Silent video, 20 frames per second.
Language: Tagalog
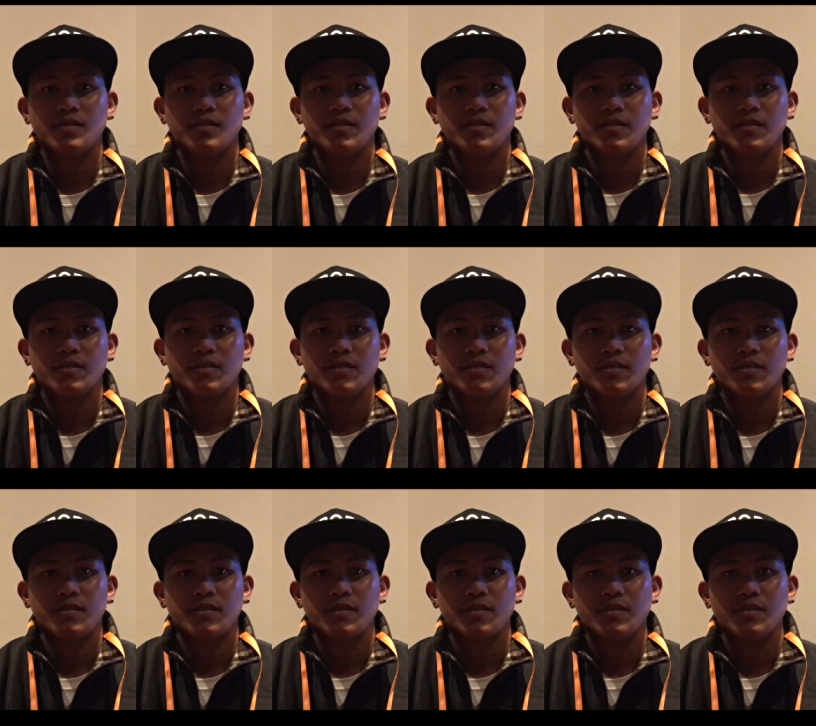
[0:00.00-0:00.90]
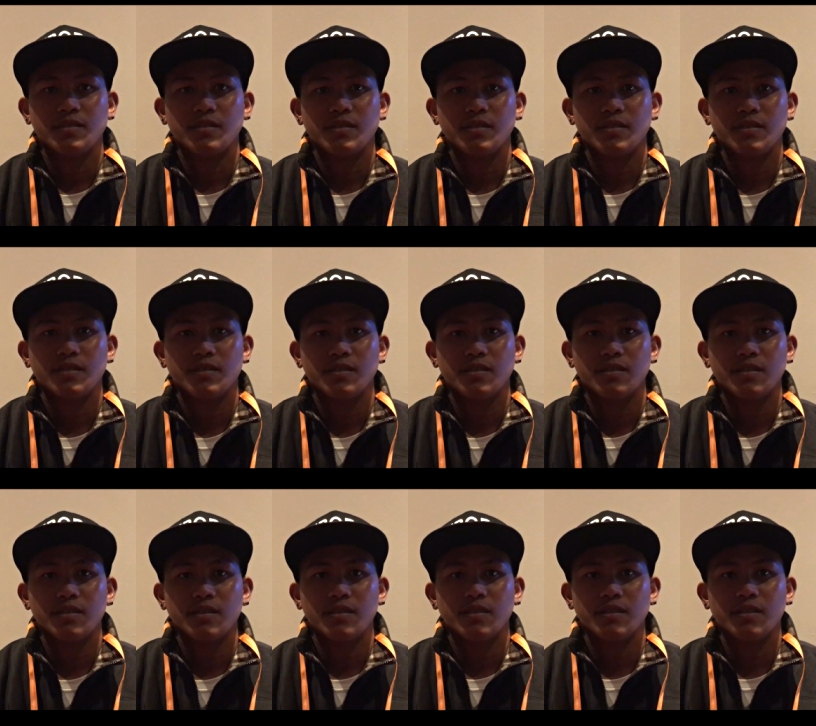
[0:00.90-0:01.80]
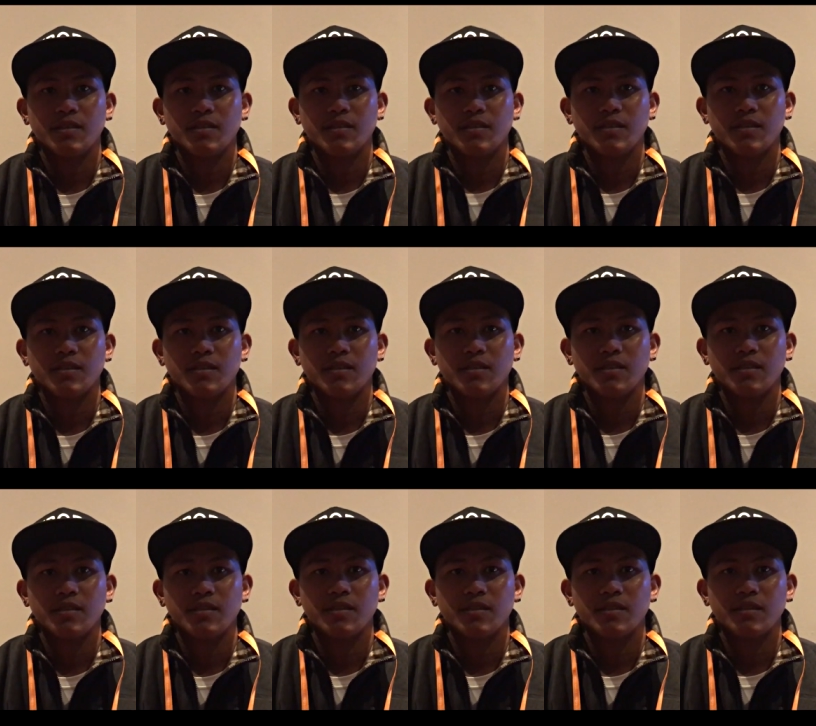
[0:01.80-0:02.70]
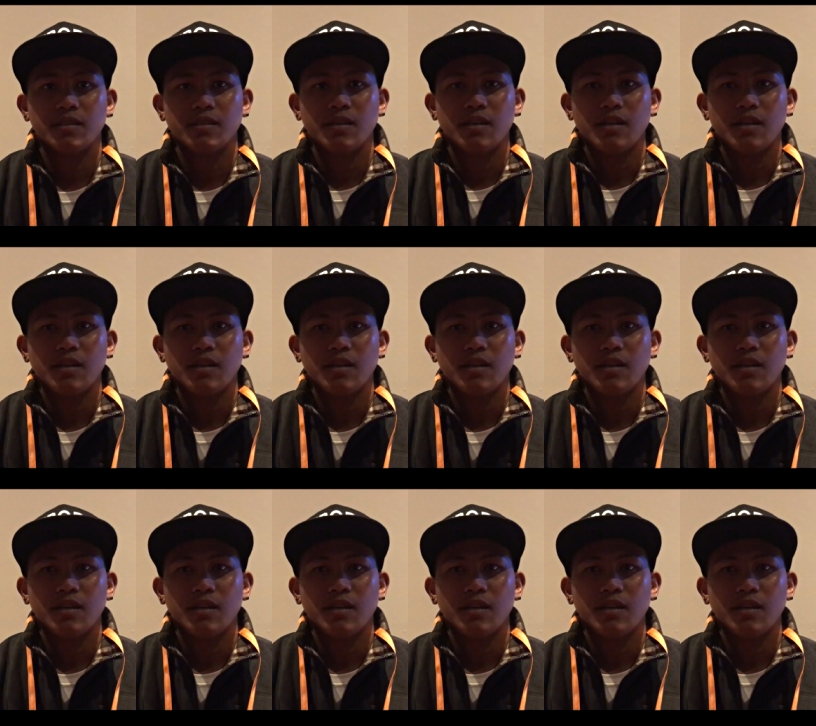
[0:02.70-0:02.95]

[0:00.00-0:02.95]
Ah, anong gusto niyo sabihin mo sa manager mo?